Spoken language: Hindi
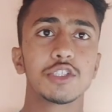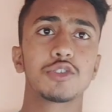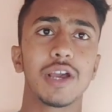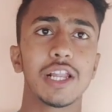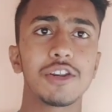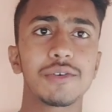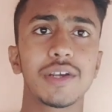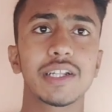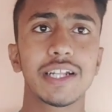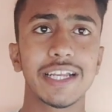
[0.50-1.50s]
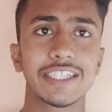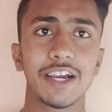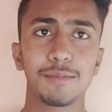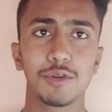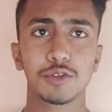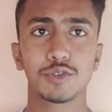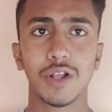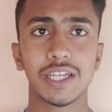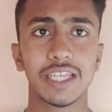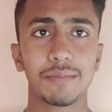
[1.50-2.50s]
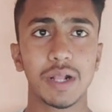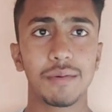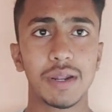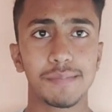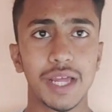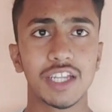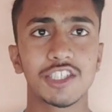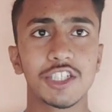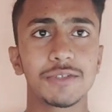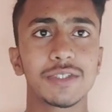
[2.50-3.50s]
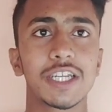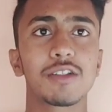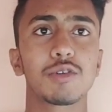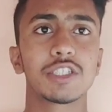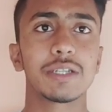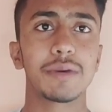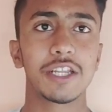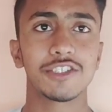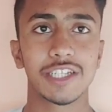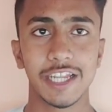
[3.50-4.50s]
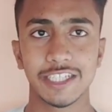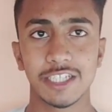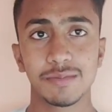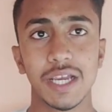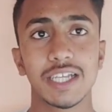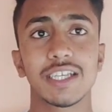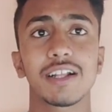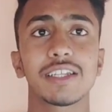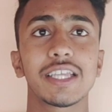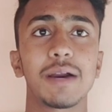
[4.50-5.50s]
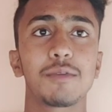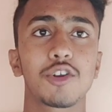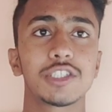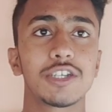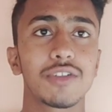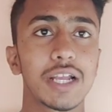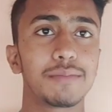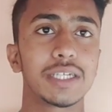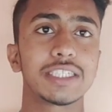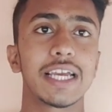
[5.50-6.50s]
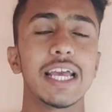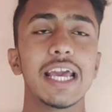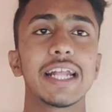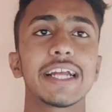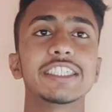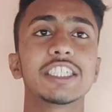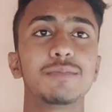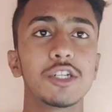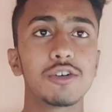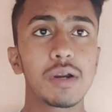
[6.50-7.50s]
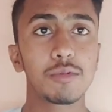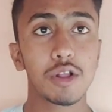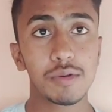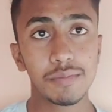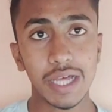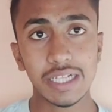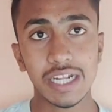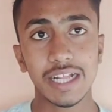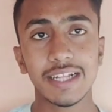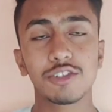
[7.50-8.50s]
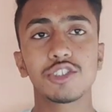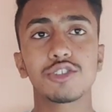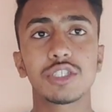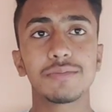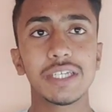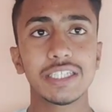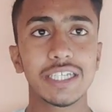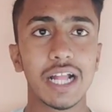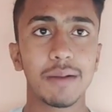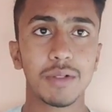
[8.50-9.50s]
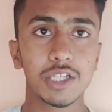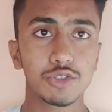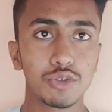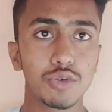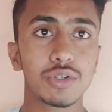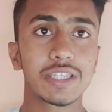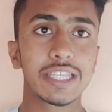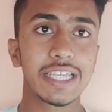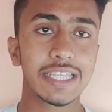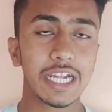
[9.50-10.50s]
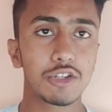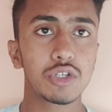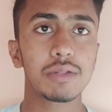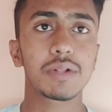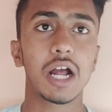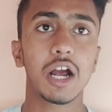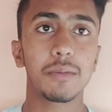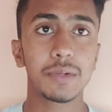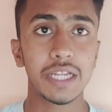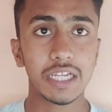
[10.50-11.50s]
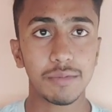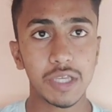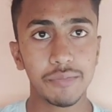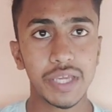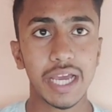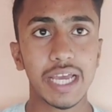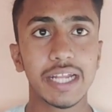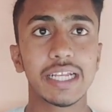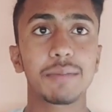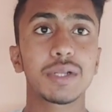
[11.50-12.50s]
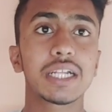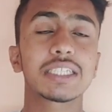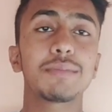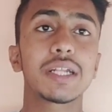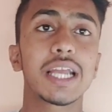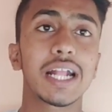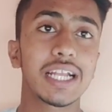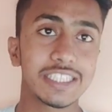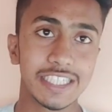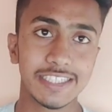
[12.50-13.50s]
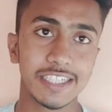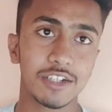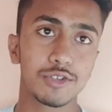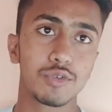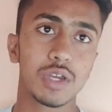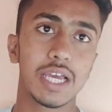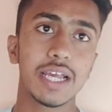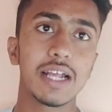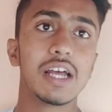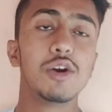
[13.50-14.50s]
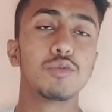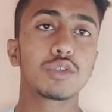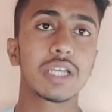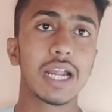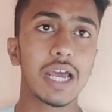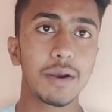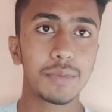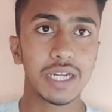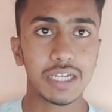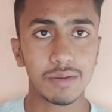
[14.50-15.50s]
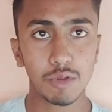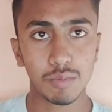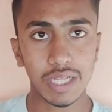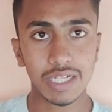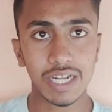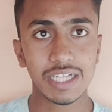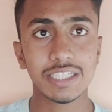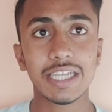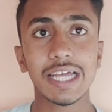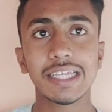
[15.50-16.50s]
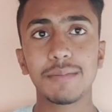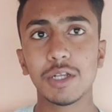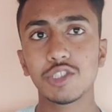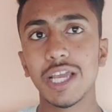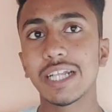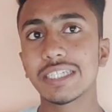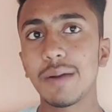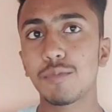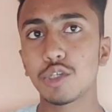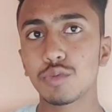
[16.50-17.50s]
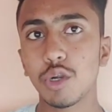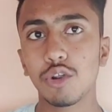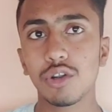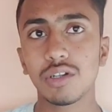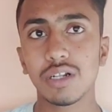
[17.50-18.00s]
सो हेलो एवरीवन कैसे हैं आप लोग स्वागत है अपना हमारा प्यारे से यूट्यूब चैनल क्वेश्चन बायोलॉजी क्लासेज पे आशा करते हैं आप लोग अच्छे होंगे हम भी अच्छे हैं गाइस इस वीडियो में हम लोग अभी बात करेंगे कि जो सीबीएसई e का आपका जो टेंथ एंड ट्वेल्थ का अपडेट अभी अभी आया है कि आपके एग्जाम में क्या क्या चेंजिंग भी हुए हैं वो सारा अपडेट हम लोग बात करेंगे साथ ही आपका जो एग्जाम पोस्टपोन